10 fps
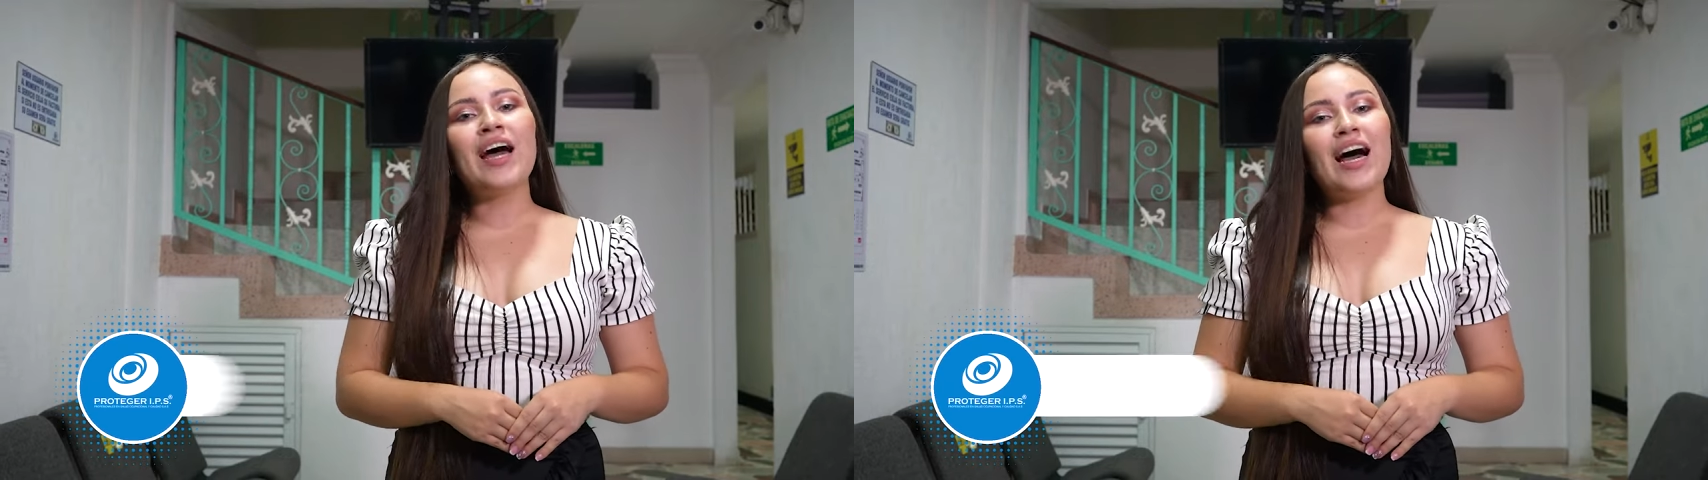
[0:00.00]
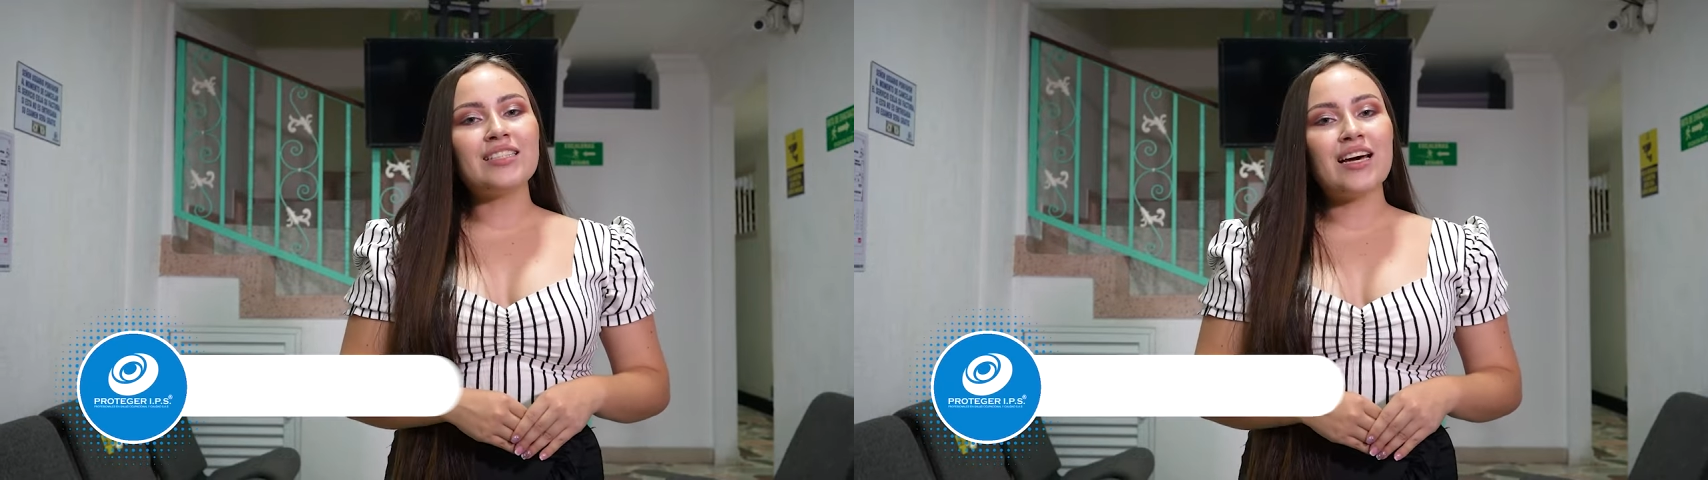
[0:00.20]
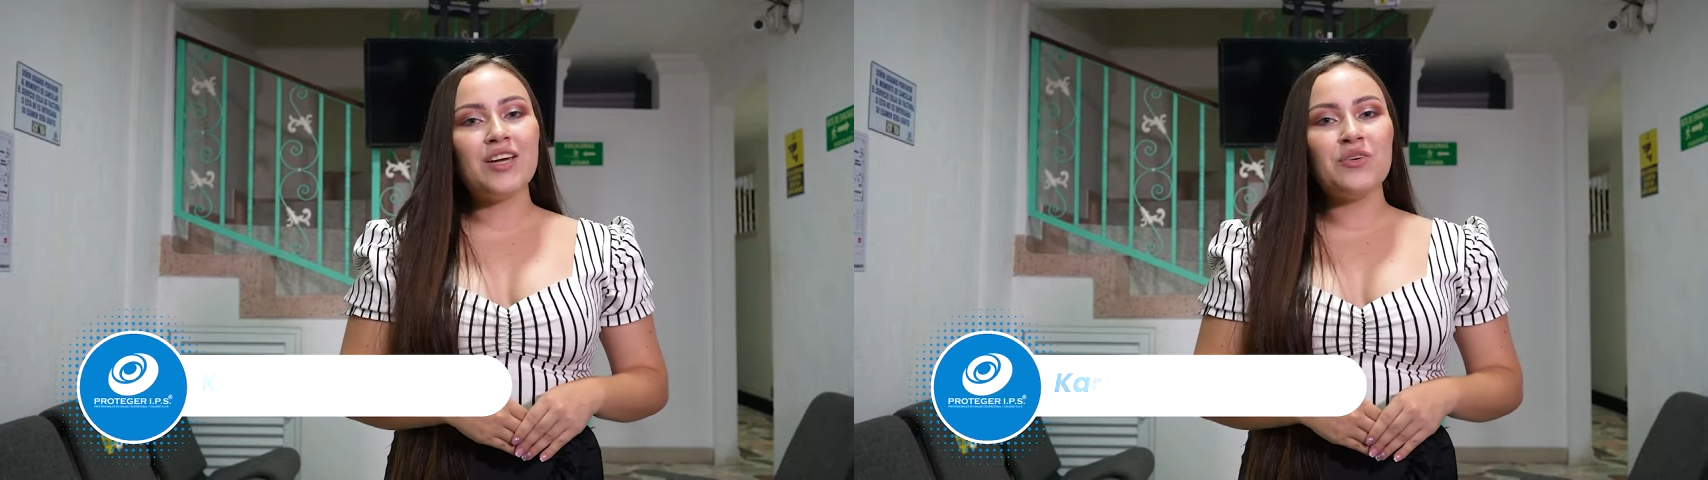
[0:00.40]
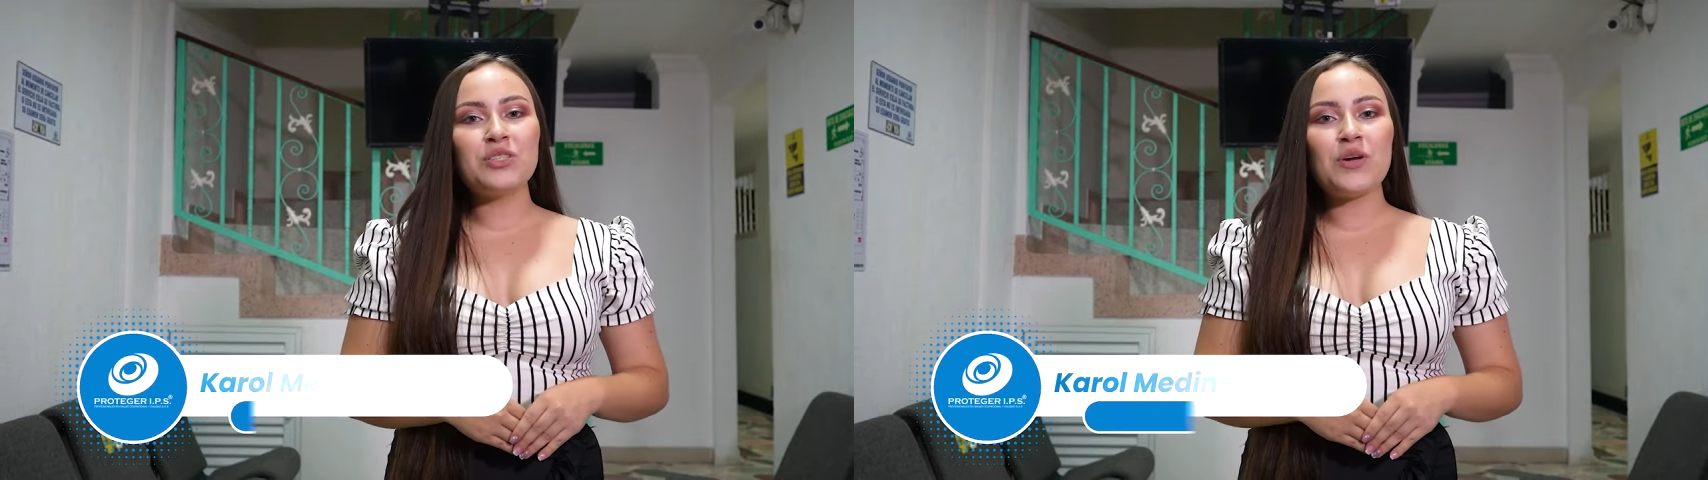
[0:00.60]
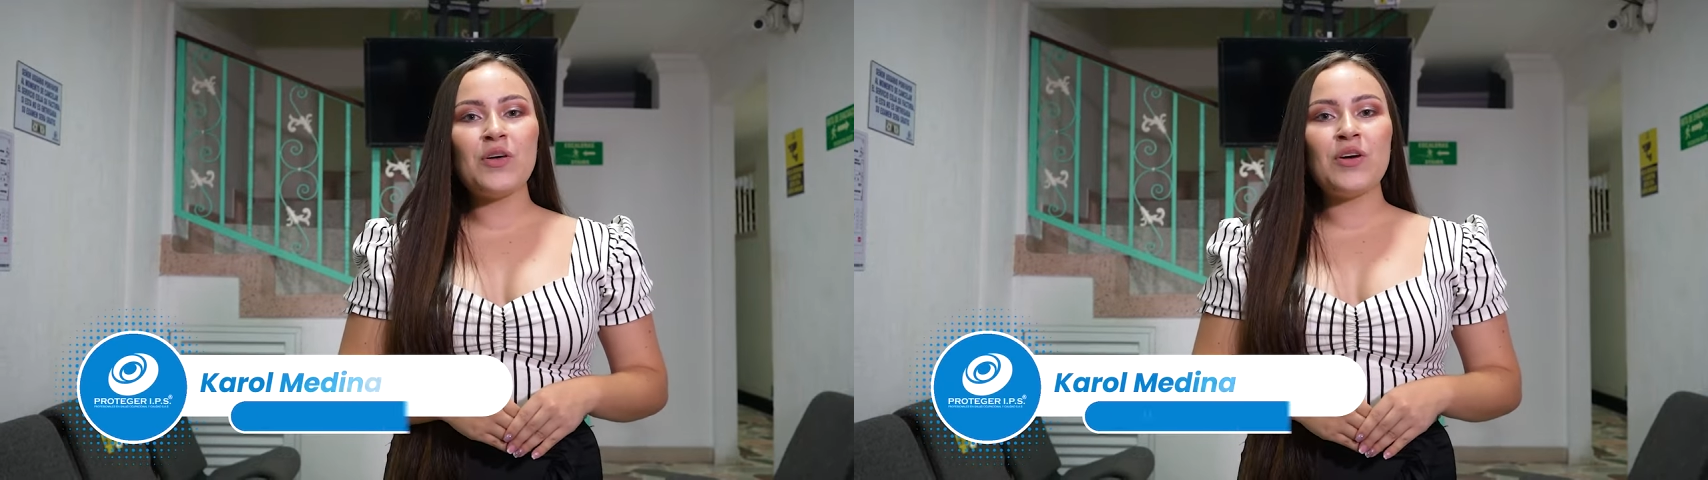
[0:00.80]
Hasta aquí
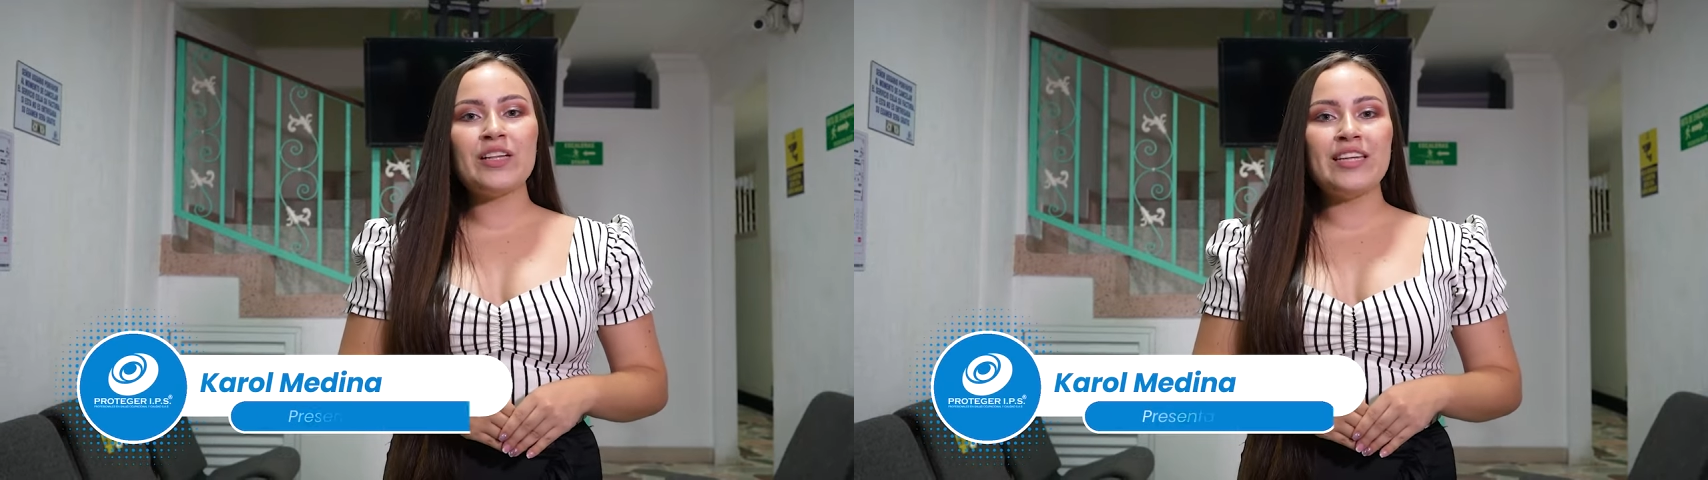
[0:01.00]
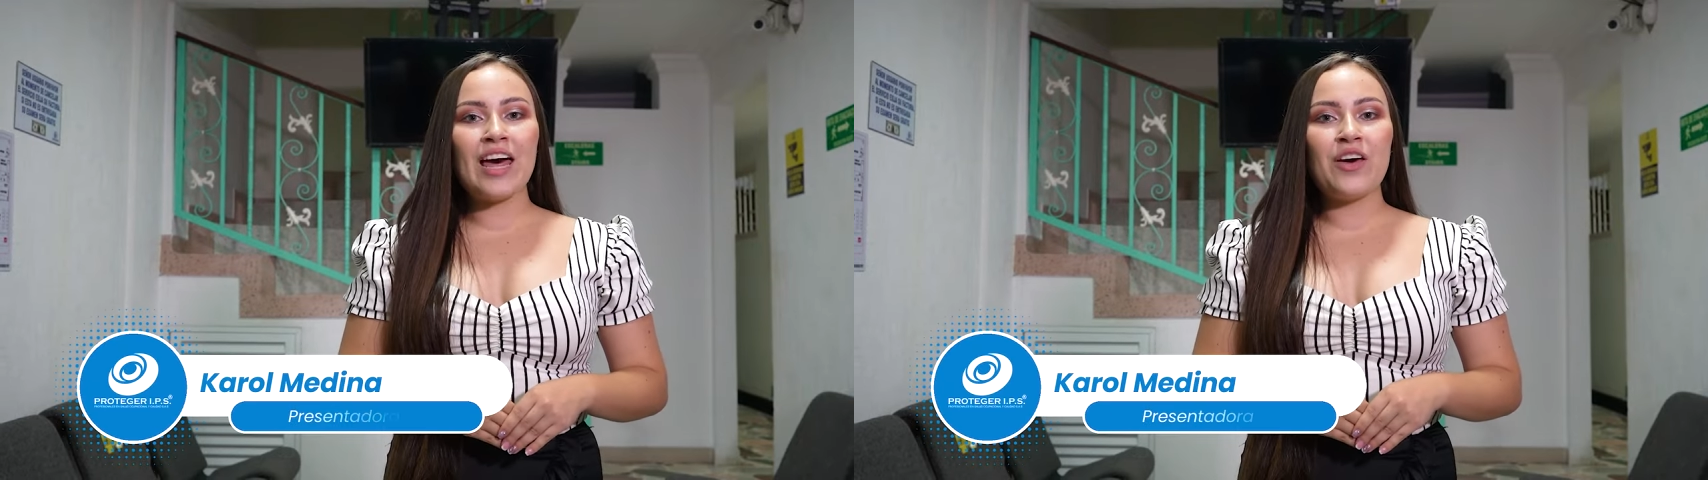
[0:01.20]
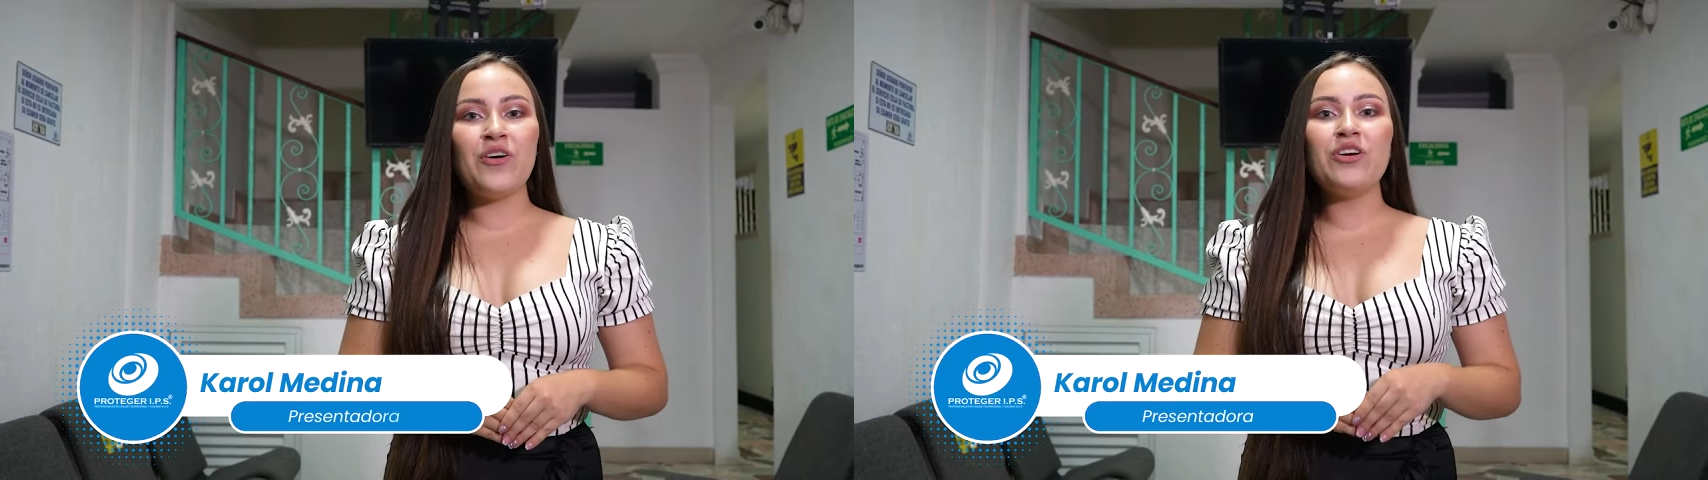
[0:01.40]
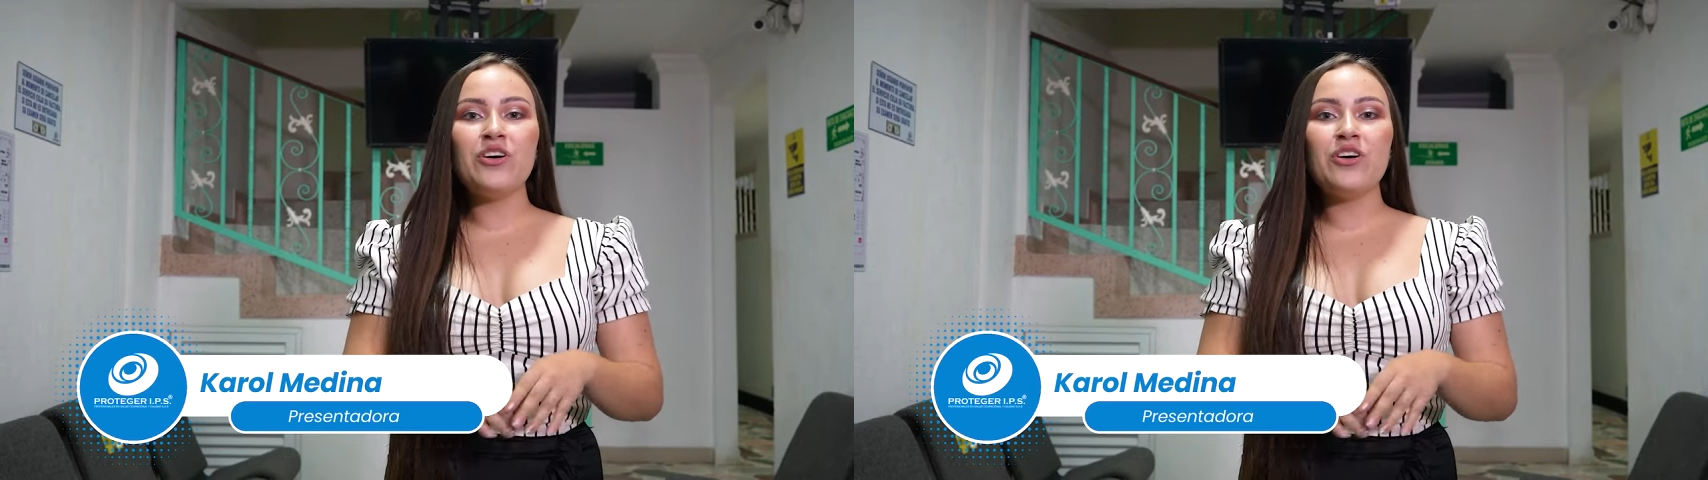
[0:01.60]
nuestro video del día de hoy.